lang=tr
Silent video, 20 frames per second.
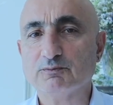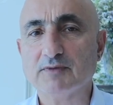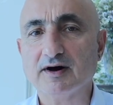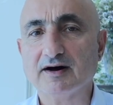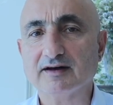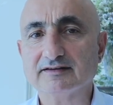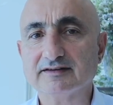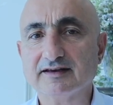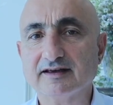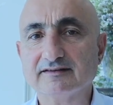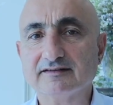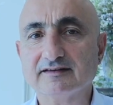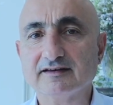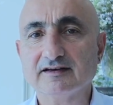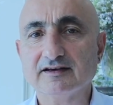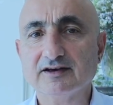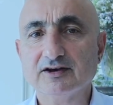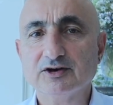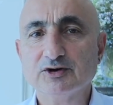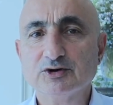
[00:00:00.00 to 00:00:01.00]

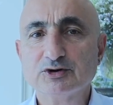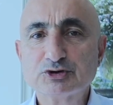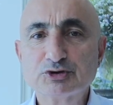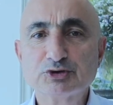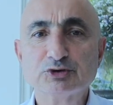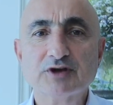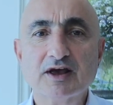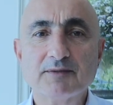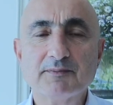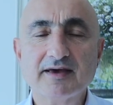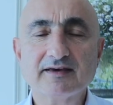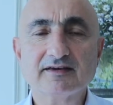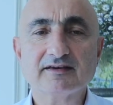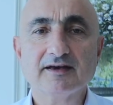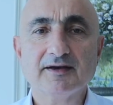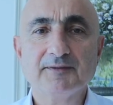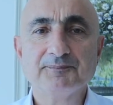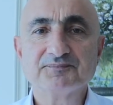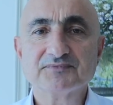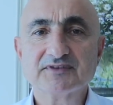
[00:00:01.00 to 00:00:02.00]
maliyeti? Şu
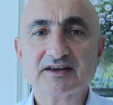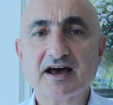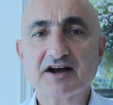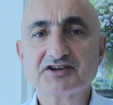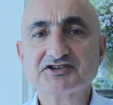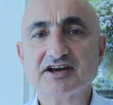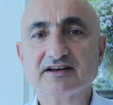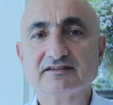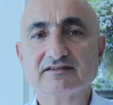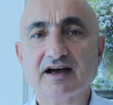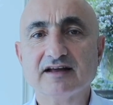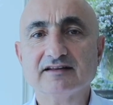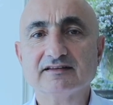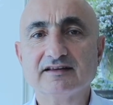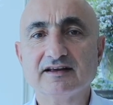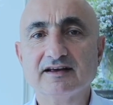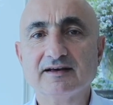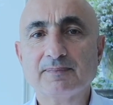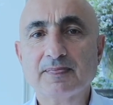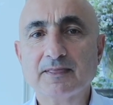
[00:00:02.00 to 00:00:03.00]
demek
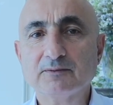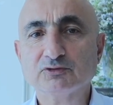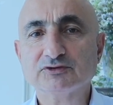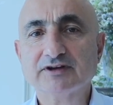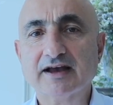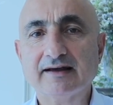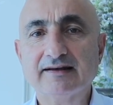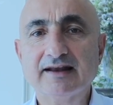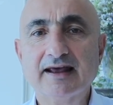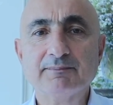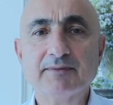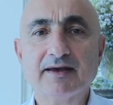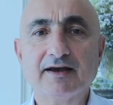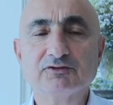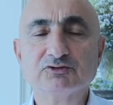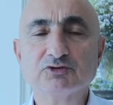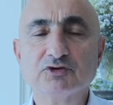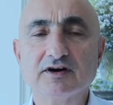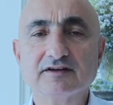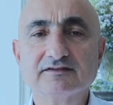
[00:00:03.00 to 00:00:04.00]
gerçekten de bu TL
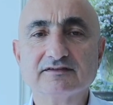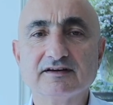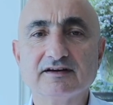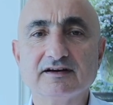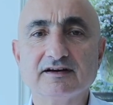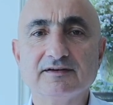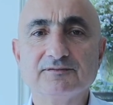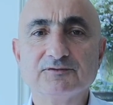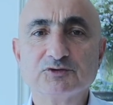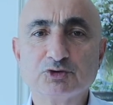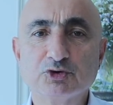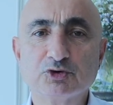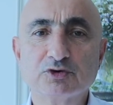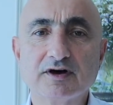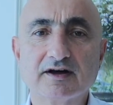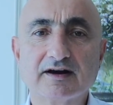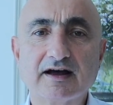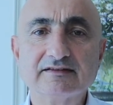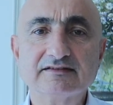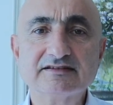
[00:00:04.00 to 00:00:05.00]
mevduata Kur
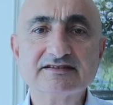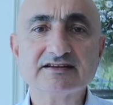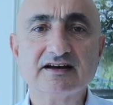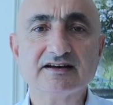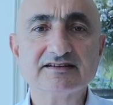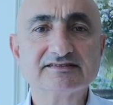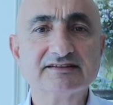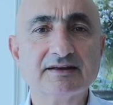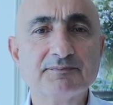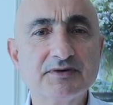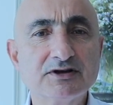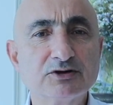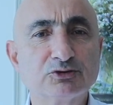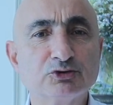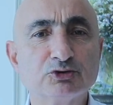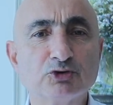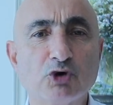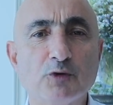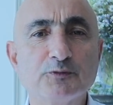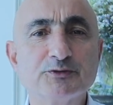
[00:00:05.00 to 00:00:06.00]
garantisi aslında bir
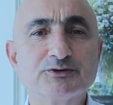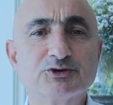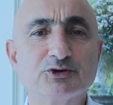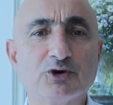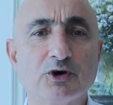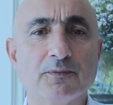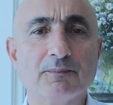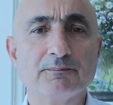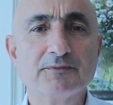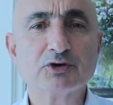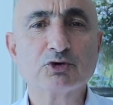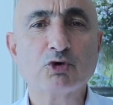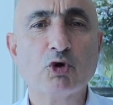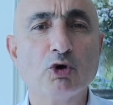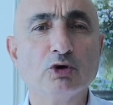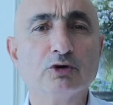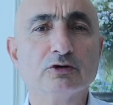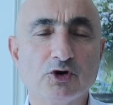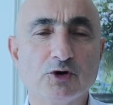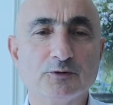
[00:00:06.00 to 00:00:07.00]
tür opsiyon, bir
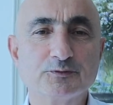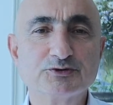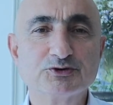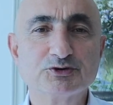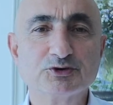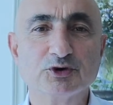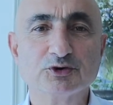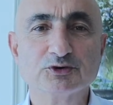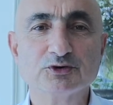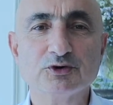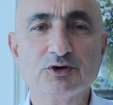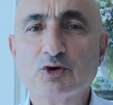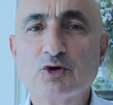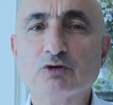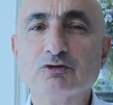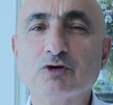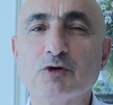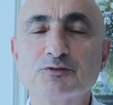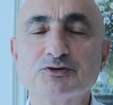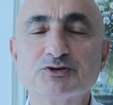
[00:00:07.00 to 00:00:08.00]
kol opsiyonu.
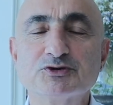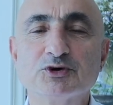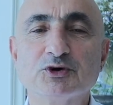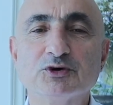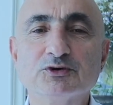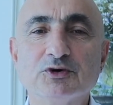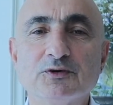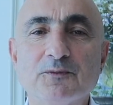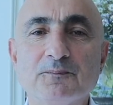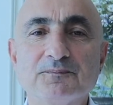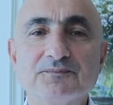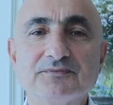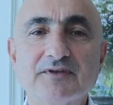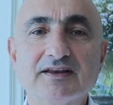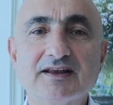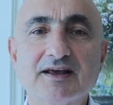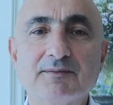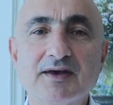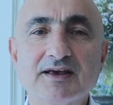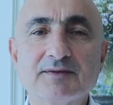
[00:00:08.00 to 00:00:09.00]
Kol opsiyonu
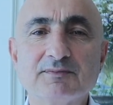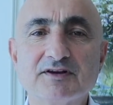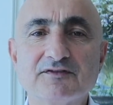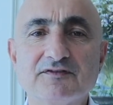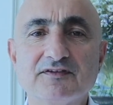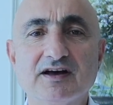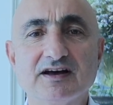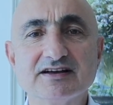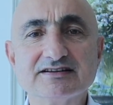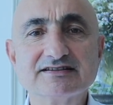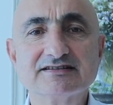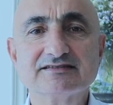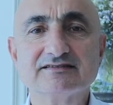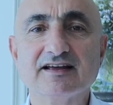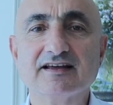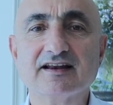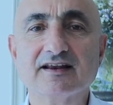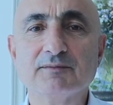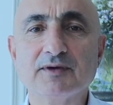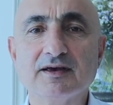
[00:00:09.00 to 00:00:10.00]
ne demek? Bir finans
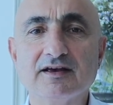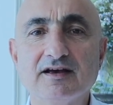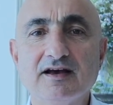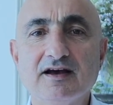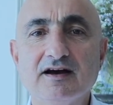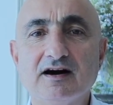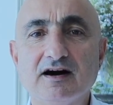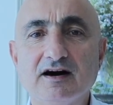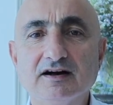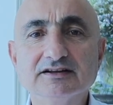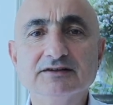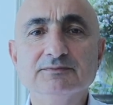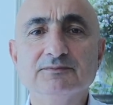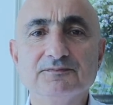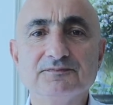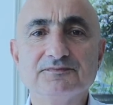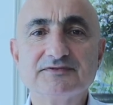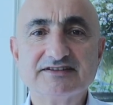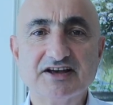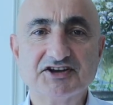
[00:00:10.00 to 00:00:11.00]
terimi.
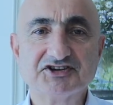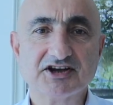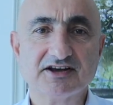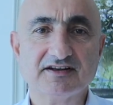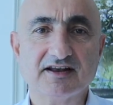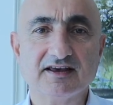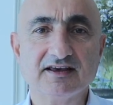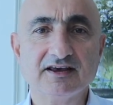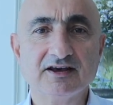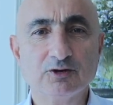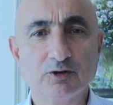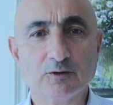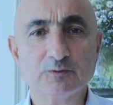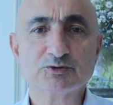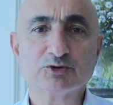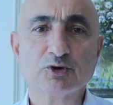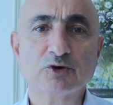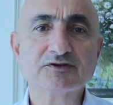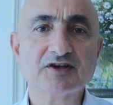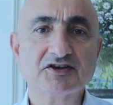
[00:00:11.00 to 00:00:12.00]
Alım seçeneği,
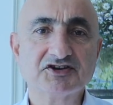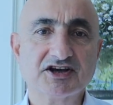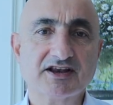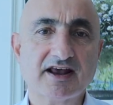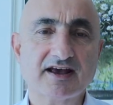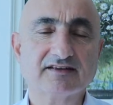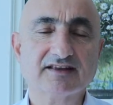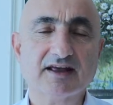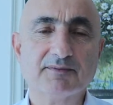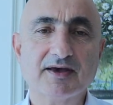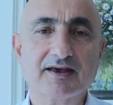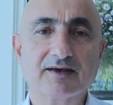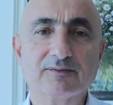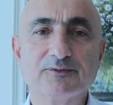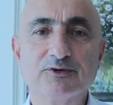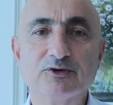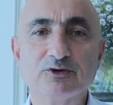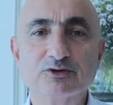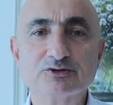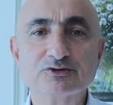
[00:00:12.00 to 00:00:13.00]
opsiyon seçenek
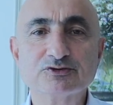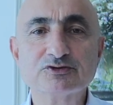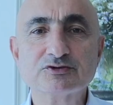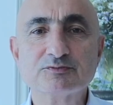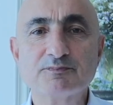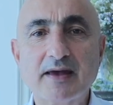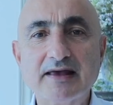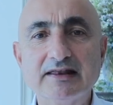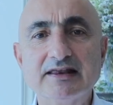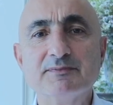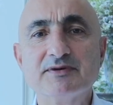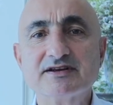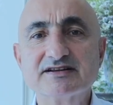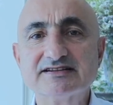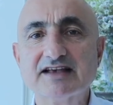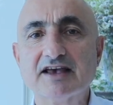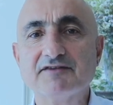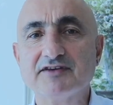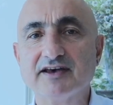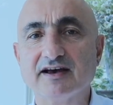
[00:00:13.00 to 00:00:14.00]
demek biliyorsunuz. Belli bir
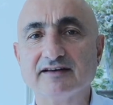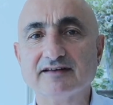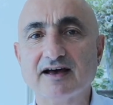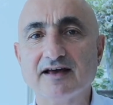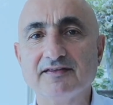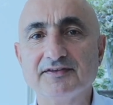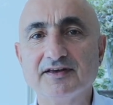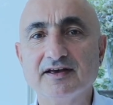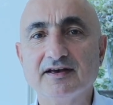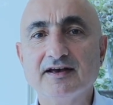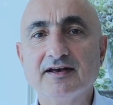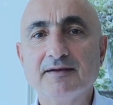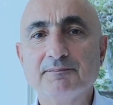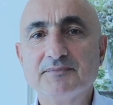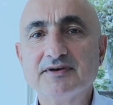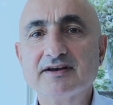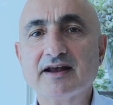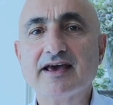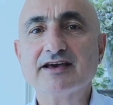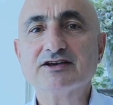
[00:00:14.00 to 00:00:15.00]
seviyeden
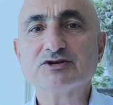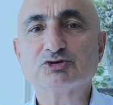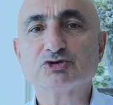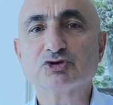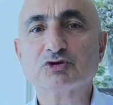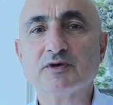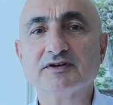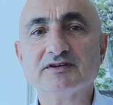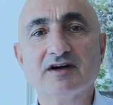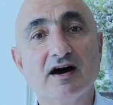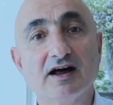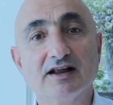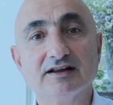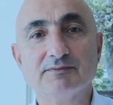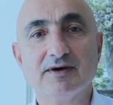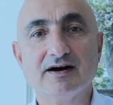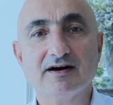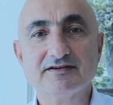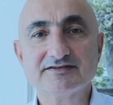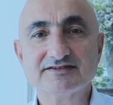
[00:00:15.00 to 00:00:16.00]
bir enstrümanı
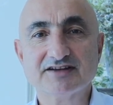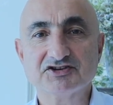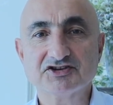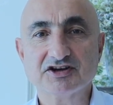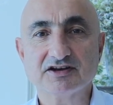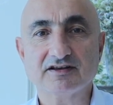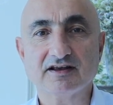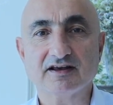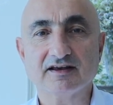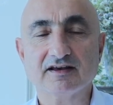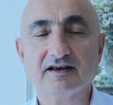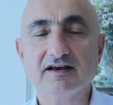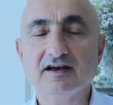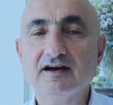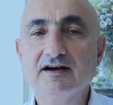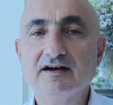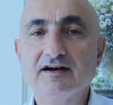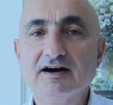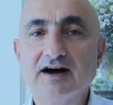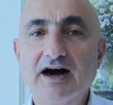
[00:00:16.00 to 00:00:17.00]
alma seçeneği.
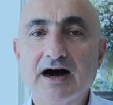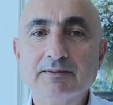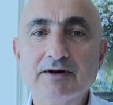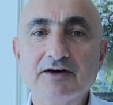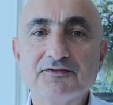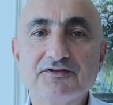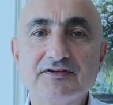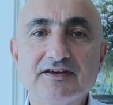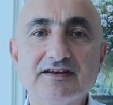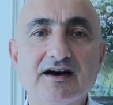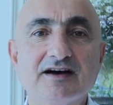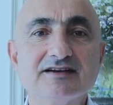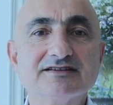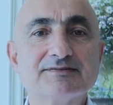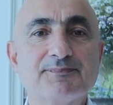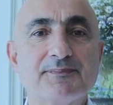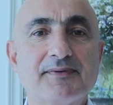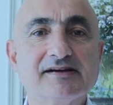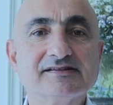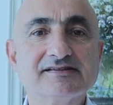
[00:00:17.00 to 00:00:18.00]
Ama
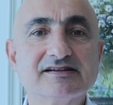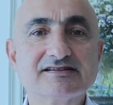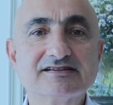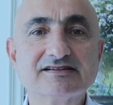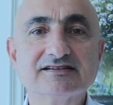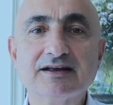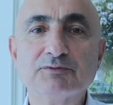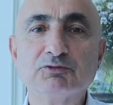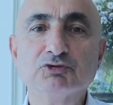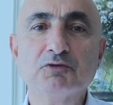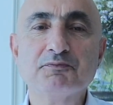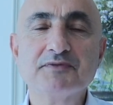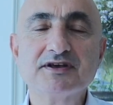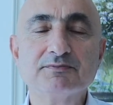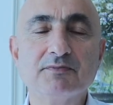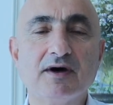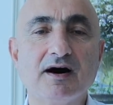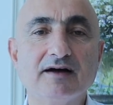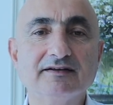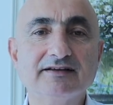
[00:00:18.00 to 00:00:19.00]
finans piyasasında bunun bir
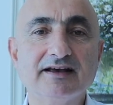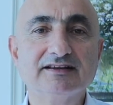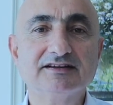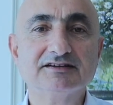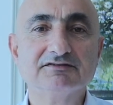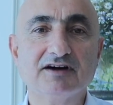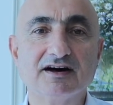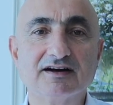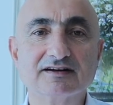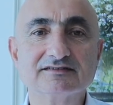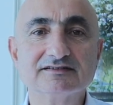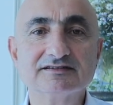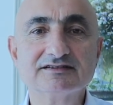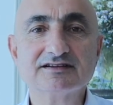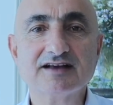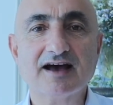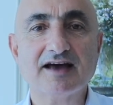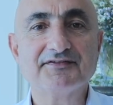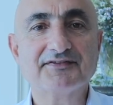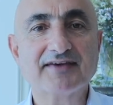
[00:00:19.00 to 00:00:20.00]
maliyeti vardır.
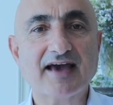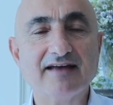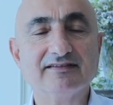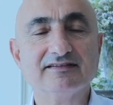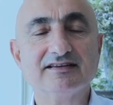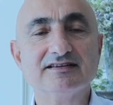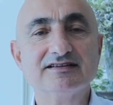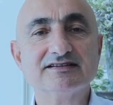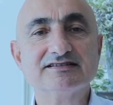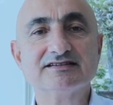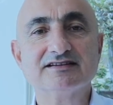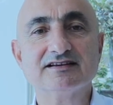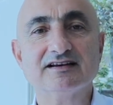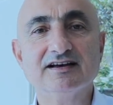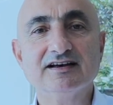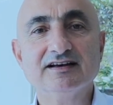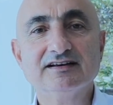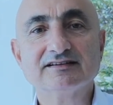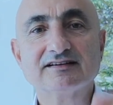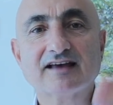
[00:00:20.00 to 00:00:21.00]
Yani kendinizi
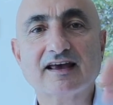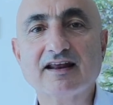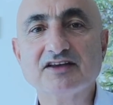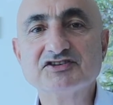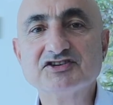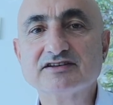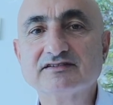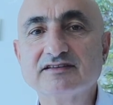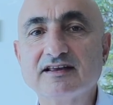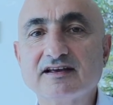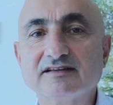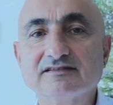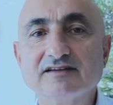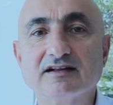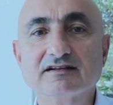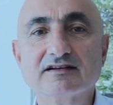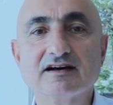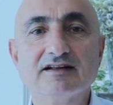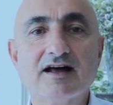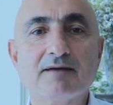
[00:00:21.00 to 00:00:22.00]
gelecekteki
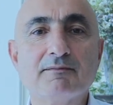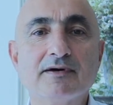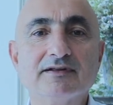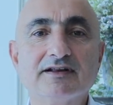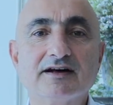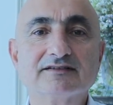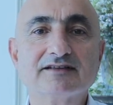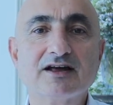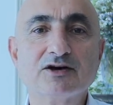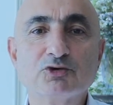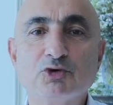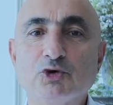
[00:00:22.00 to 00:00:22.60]
dalgalanmalardan